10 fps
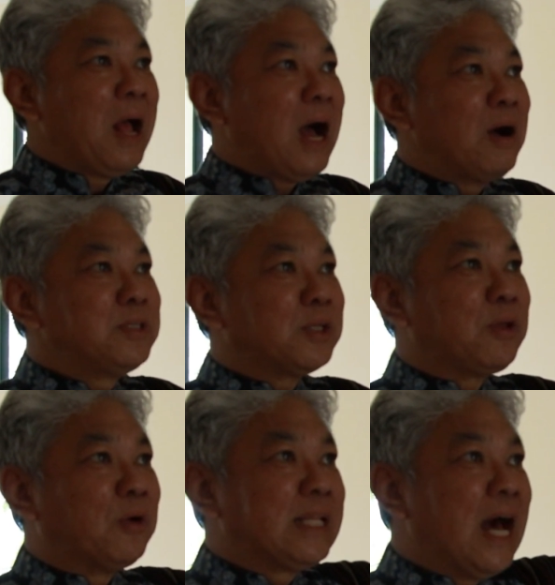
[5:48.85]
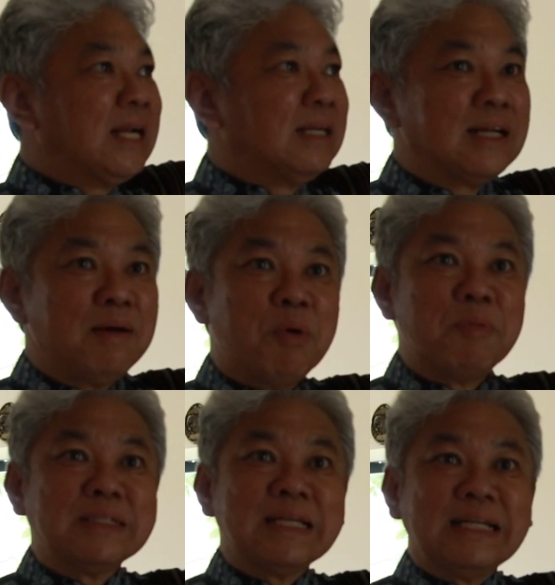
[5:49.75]
เขาจะต่อต้านระบบ
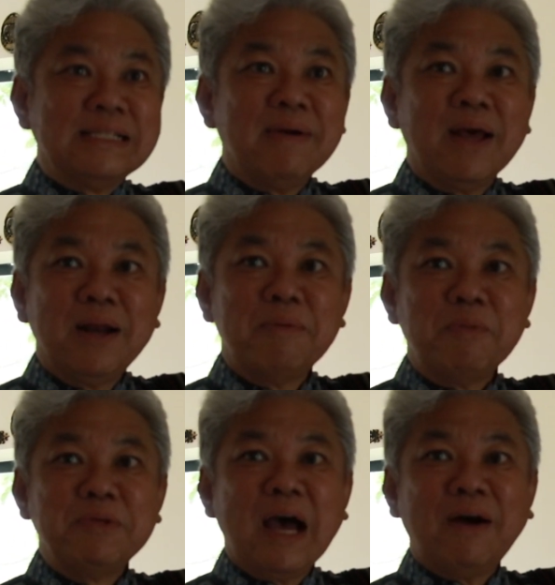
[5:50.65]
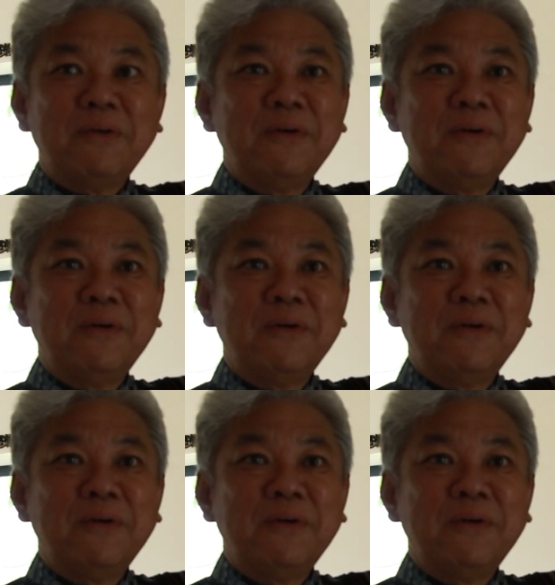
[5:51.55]
กษัตริย์ใช่ไหมระบบเจ้า